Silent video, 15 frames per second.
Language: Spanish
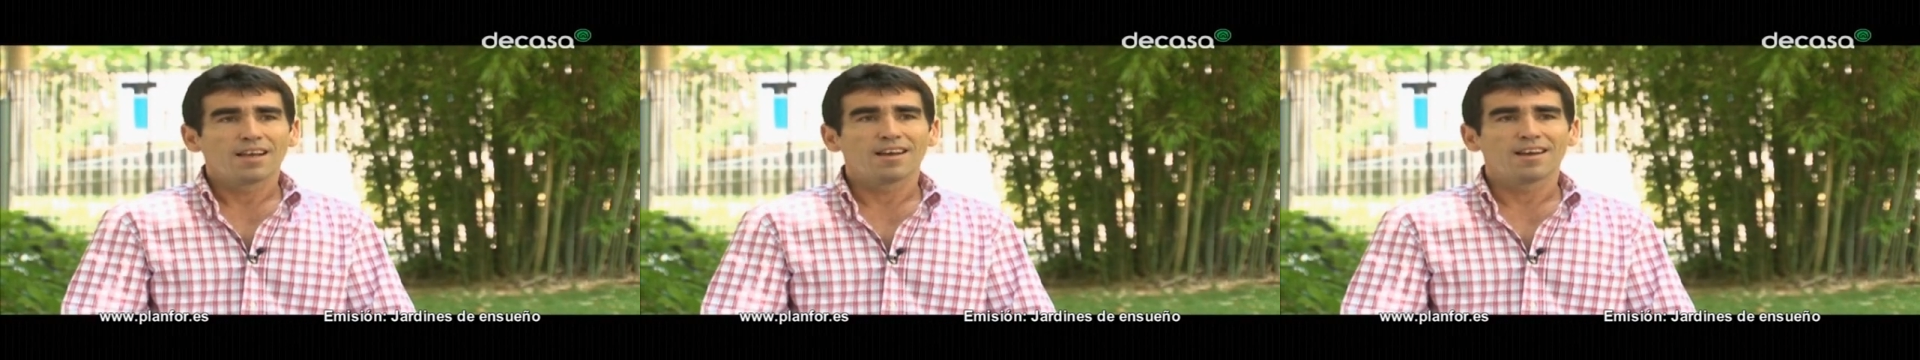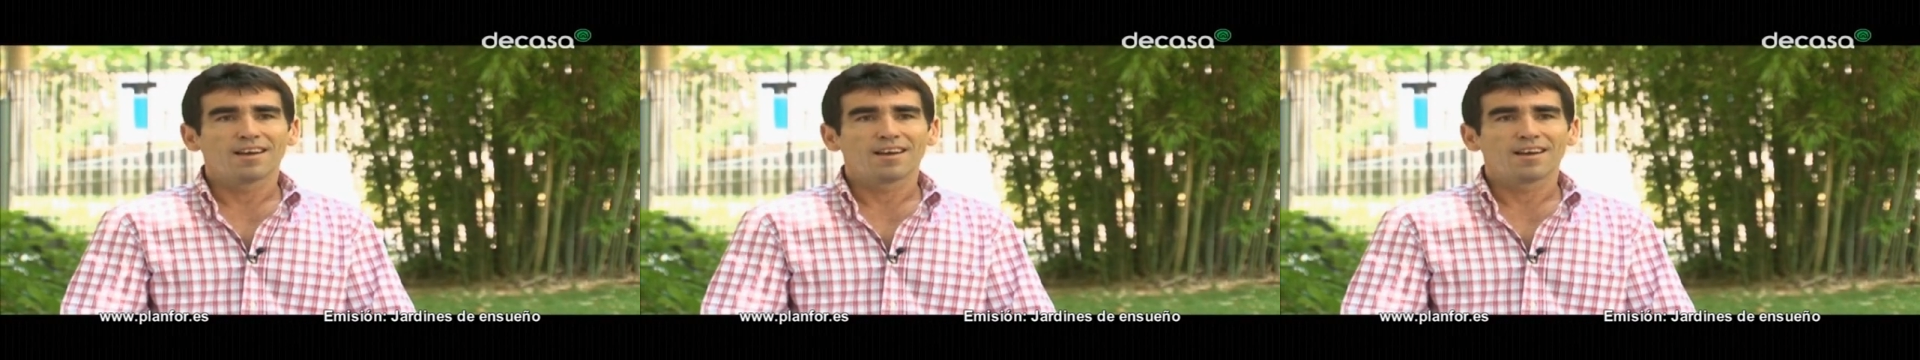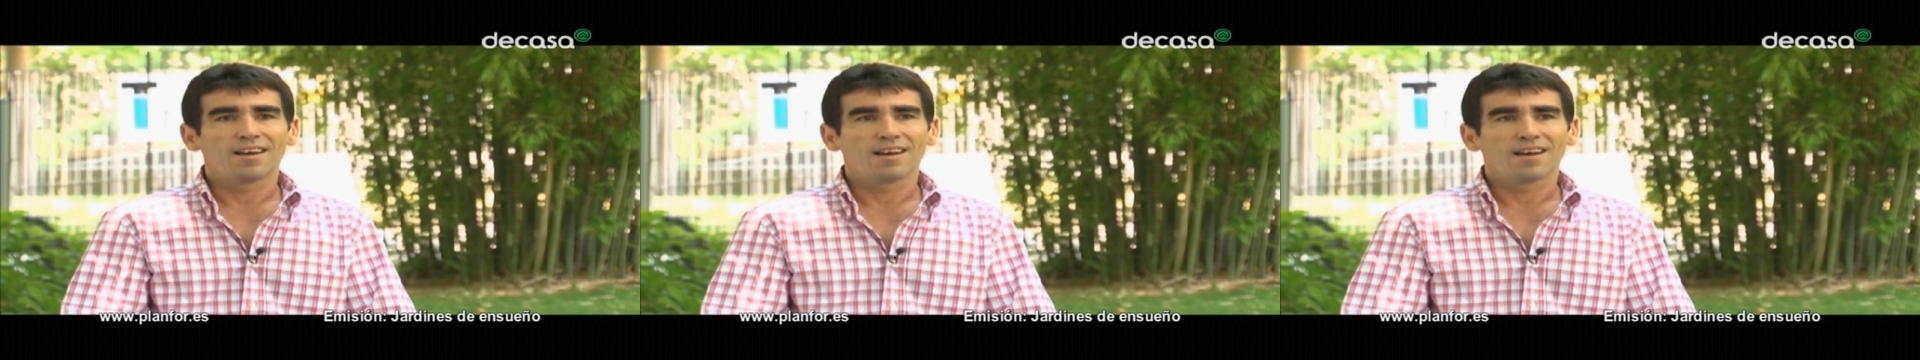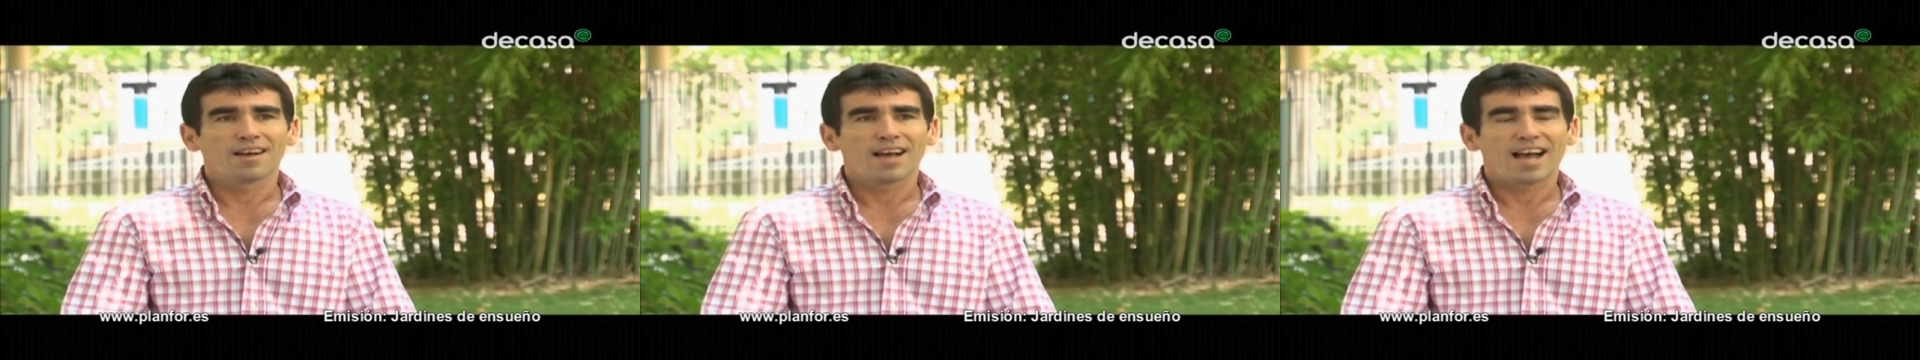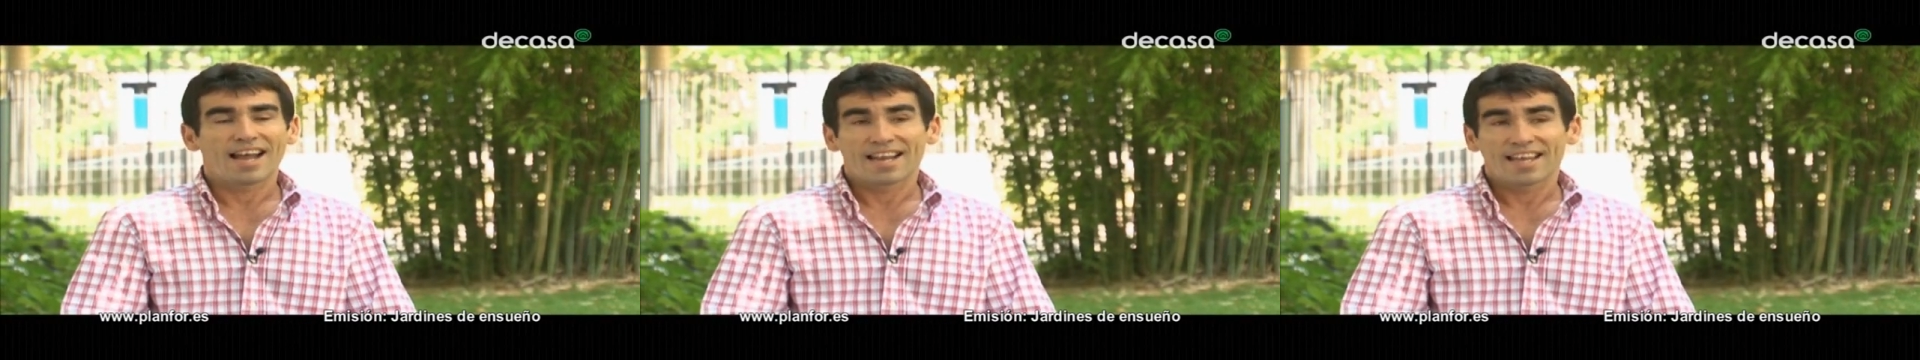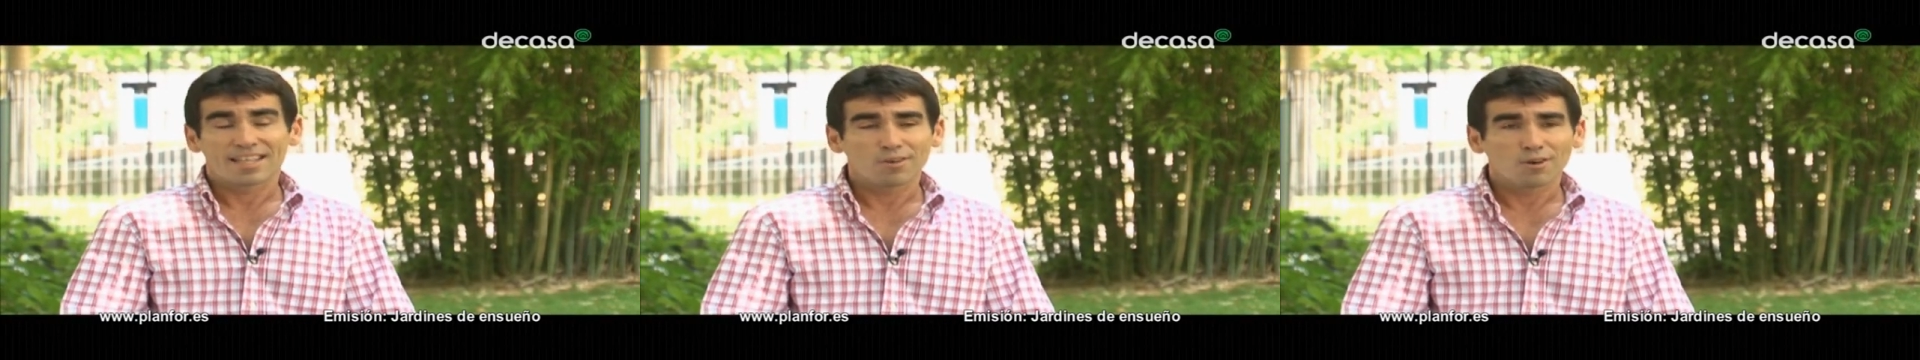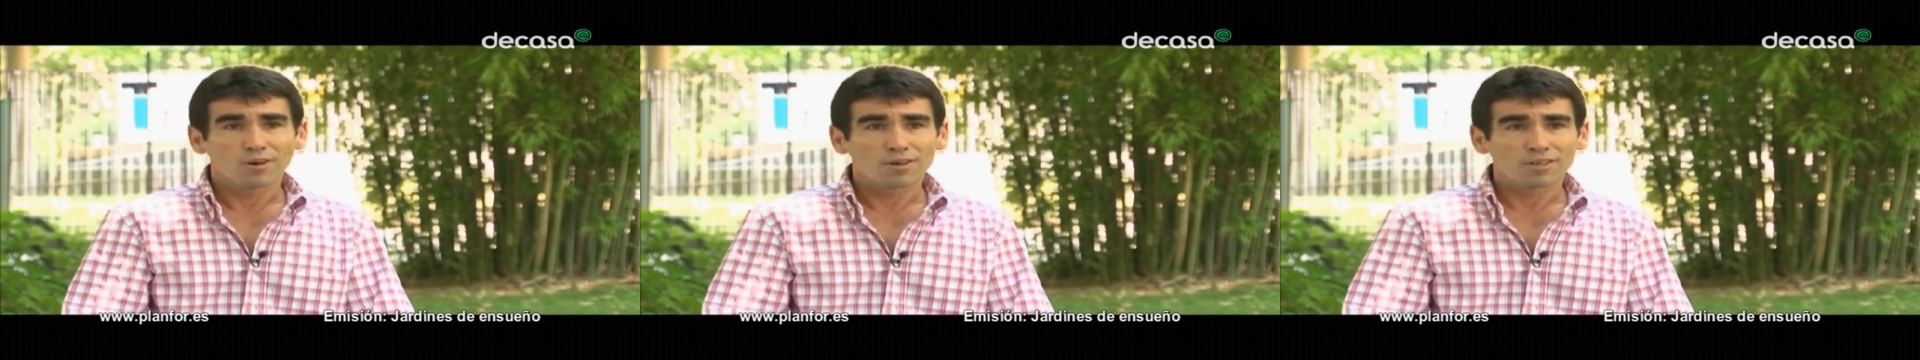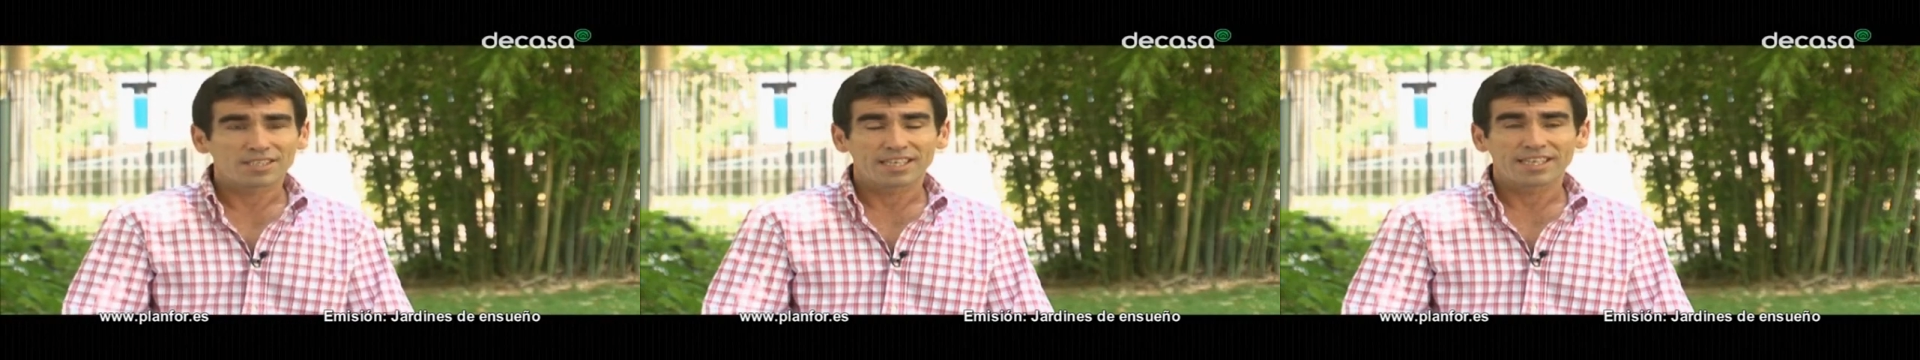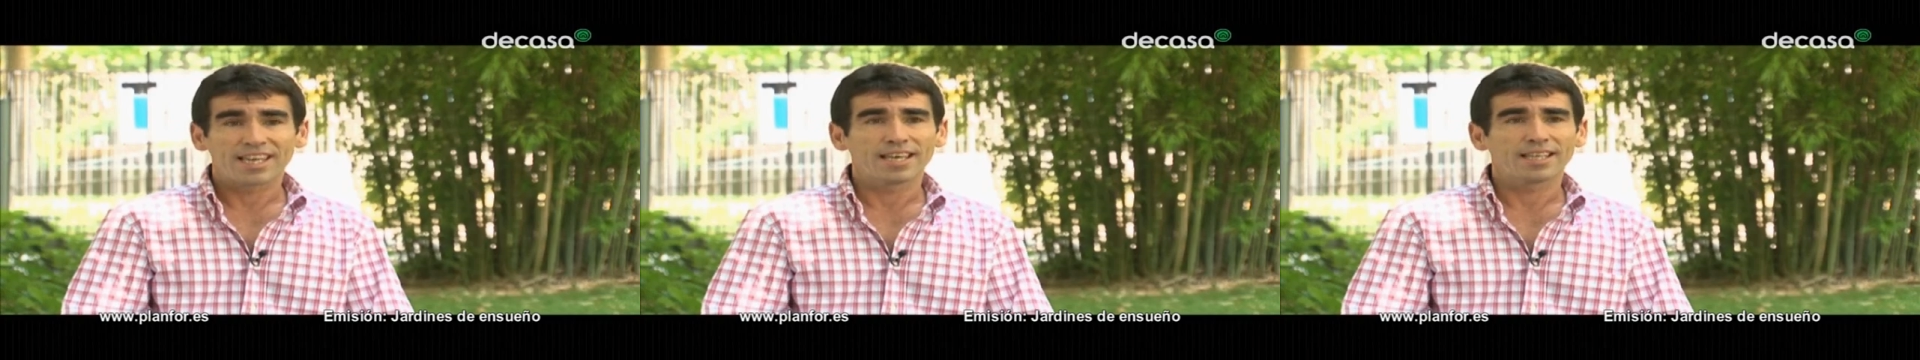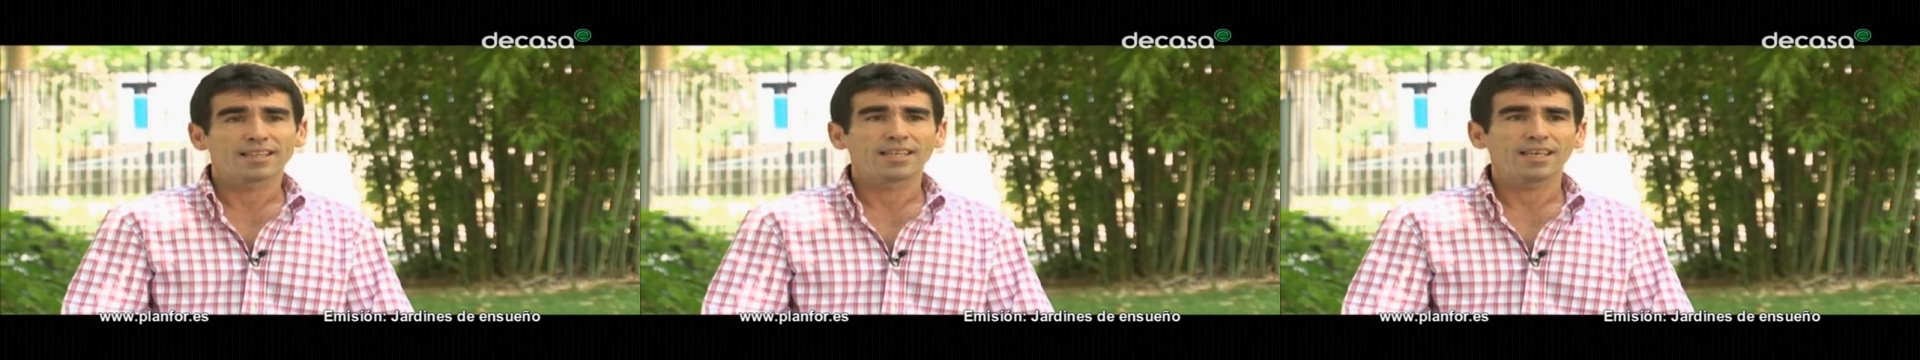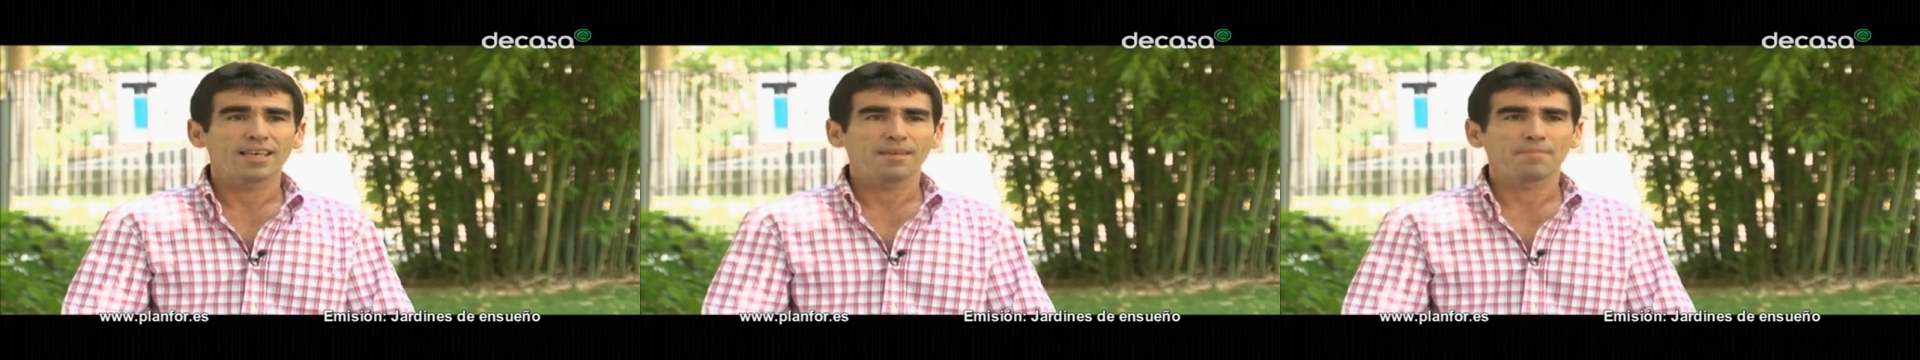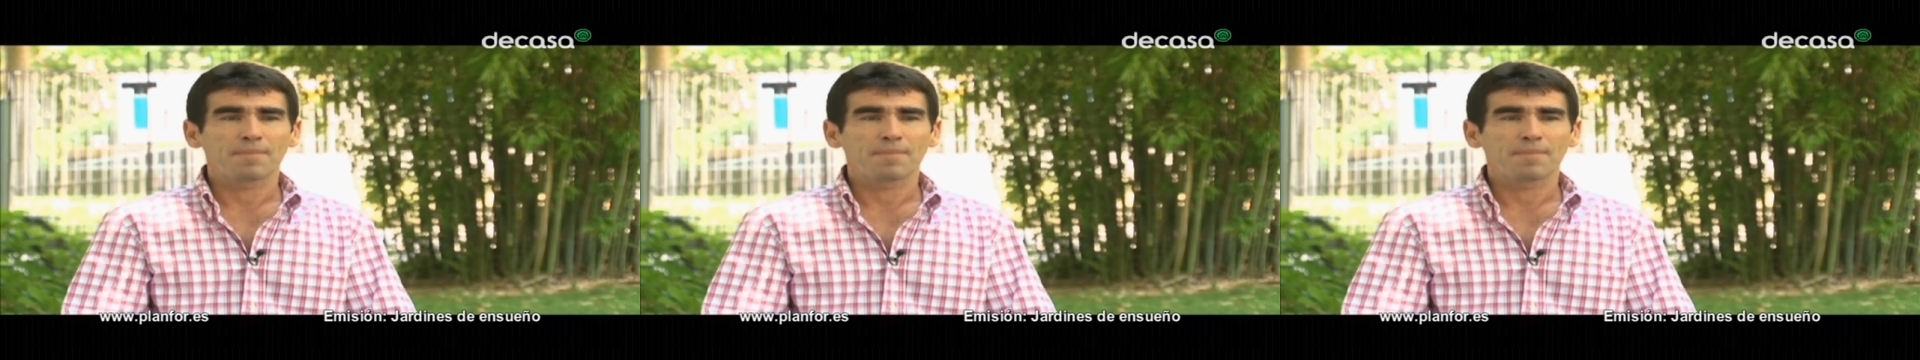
eh, al año siguiente